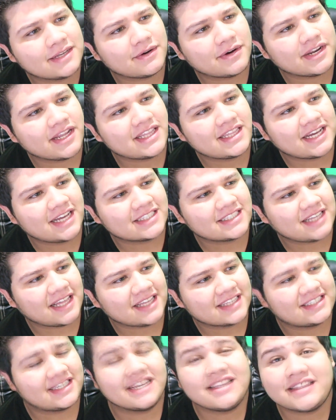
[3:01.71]
bonita, está
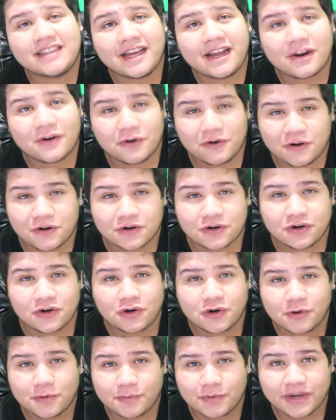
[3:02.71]
decente. El color
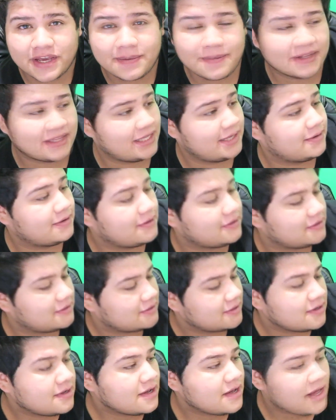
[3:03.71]
rojo muy llamativo.
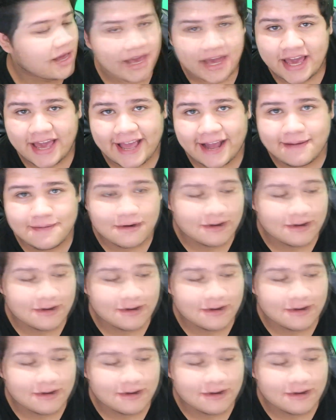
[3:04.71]
El Mo